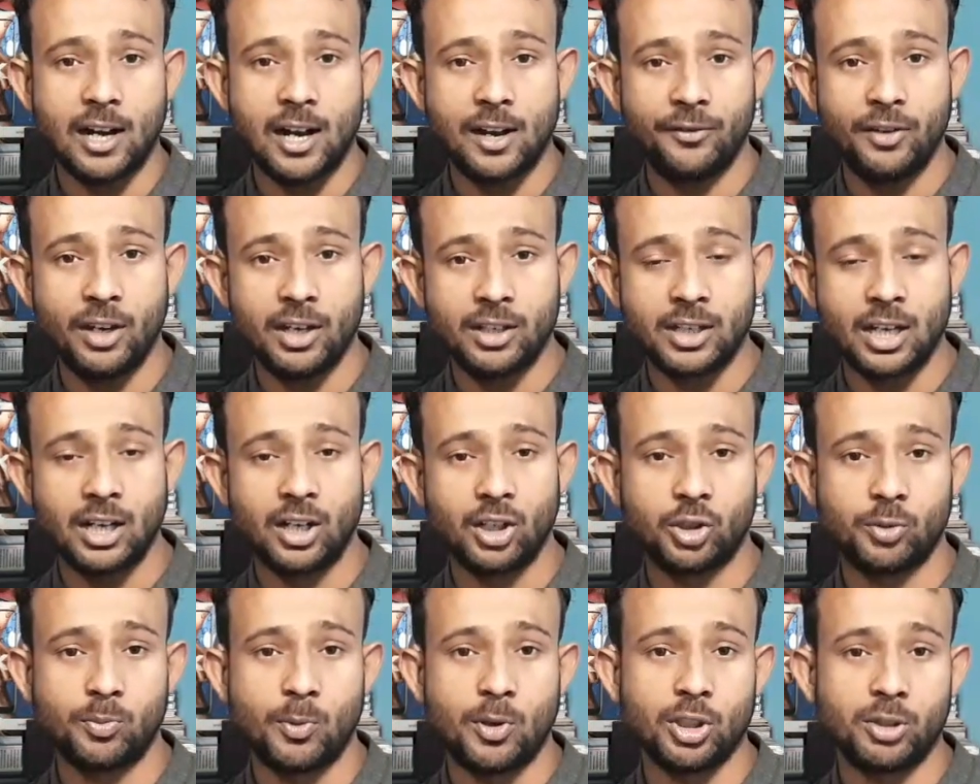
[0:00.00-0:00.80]
काफी अच्छा
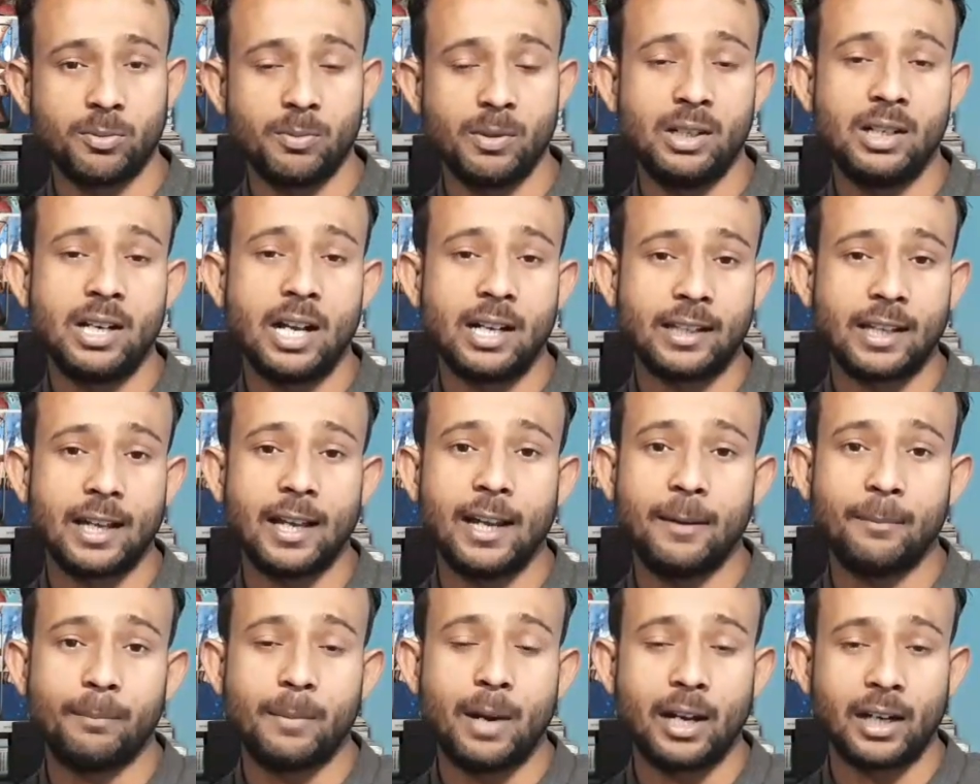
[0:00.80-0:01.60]
रिस्पॉन्स मिल
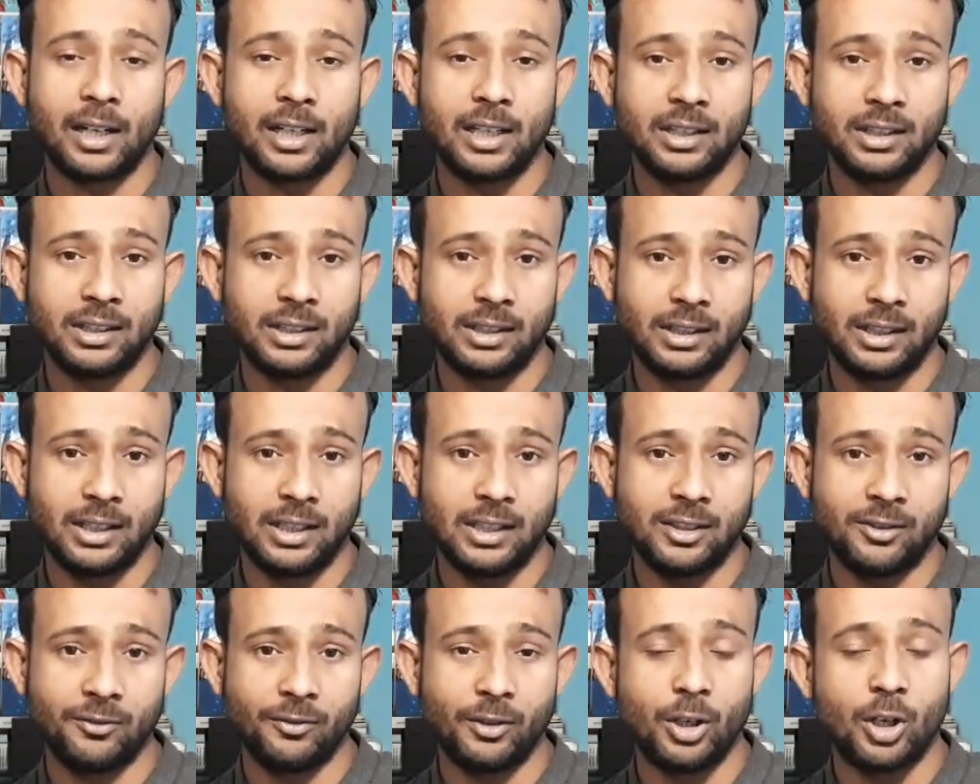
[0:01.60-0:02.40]
जाता है बाकी
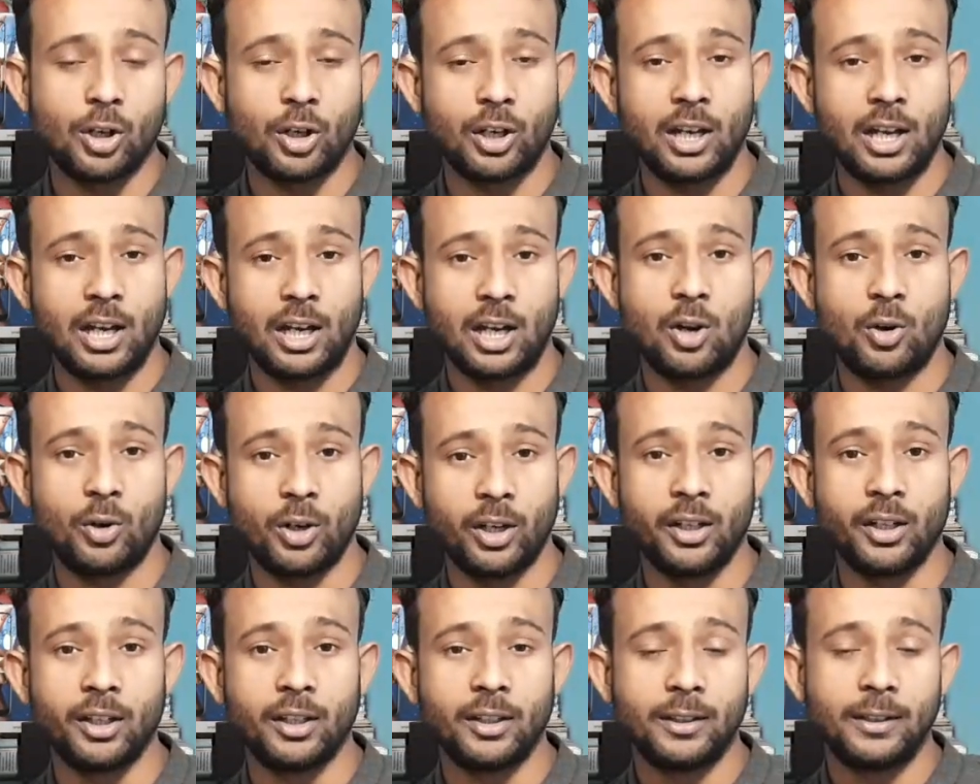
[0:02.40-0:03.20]
तीस वीडियो के
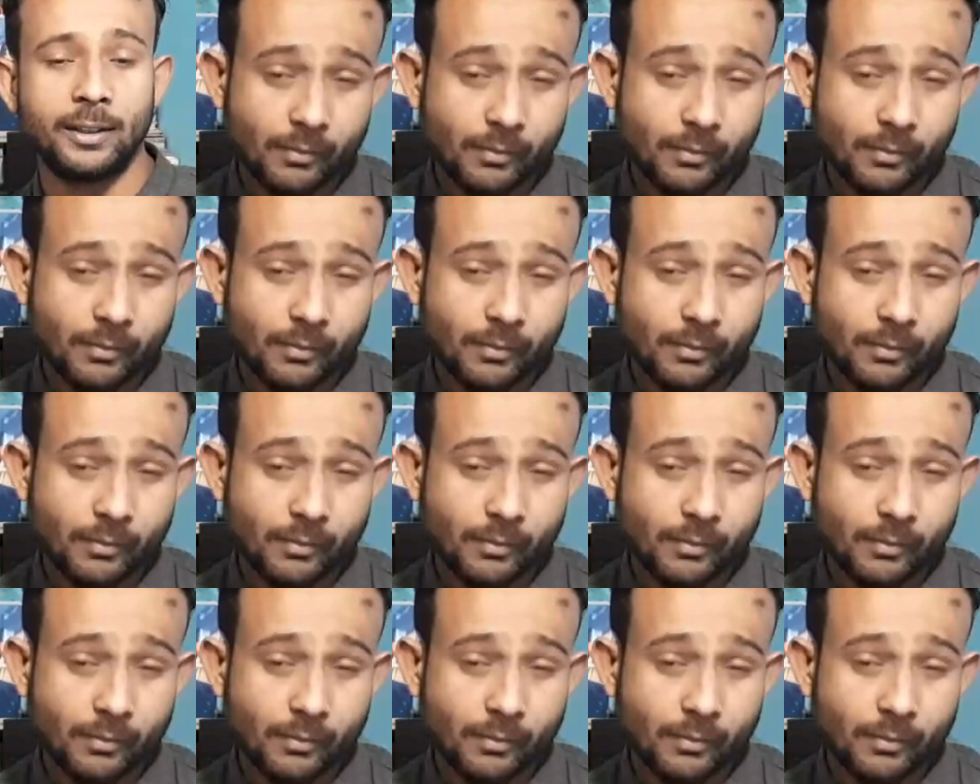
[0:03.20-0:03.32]
अकॉर्डिंग